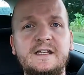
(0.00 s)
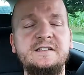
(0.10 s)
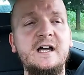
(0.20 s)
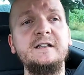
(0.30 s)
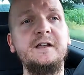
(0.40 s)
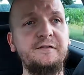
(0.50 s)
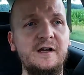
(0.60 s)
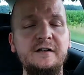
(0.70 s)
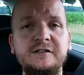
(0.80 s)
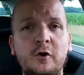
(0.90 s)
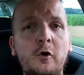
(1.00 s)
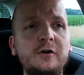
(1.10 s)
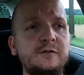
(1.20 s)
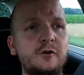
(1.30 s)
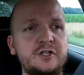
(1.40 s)
ich kann das gar nicht
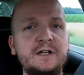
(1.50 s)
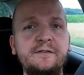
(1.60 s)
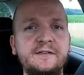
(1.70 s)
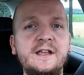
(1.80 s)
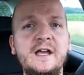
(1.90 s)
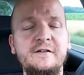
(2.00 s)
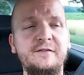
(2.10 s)
hoch genug schätzen.